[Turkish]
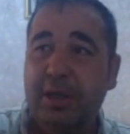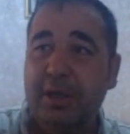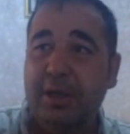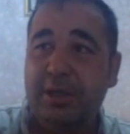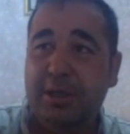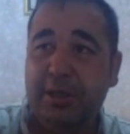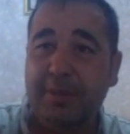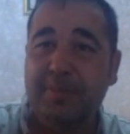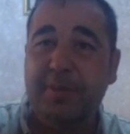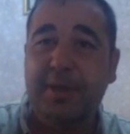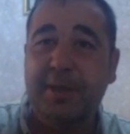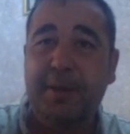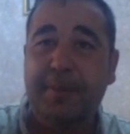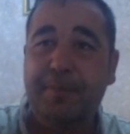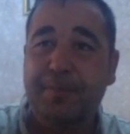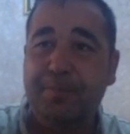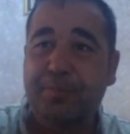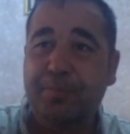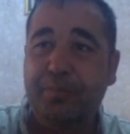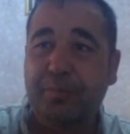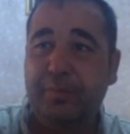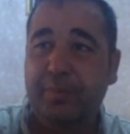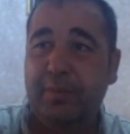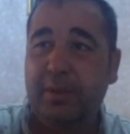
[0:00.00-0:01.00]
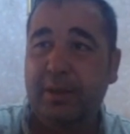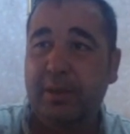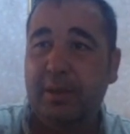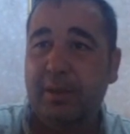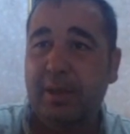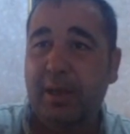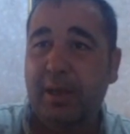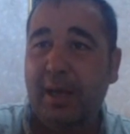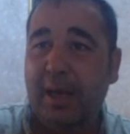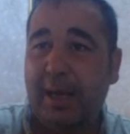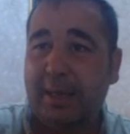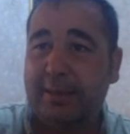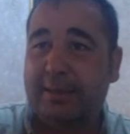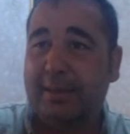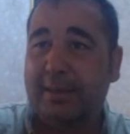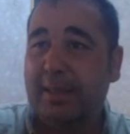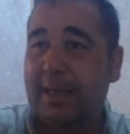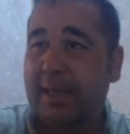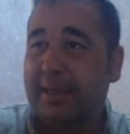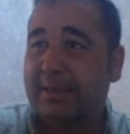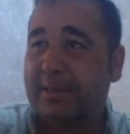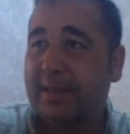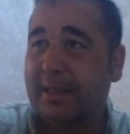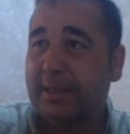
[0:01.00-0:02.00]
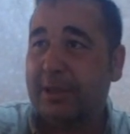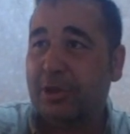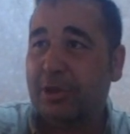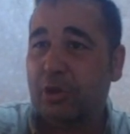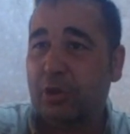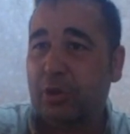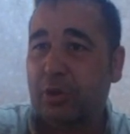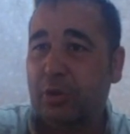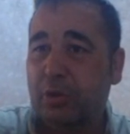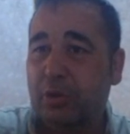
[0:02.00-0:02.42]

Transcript: Şimdi hatırlarsanız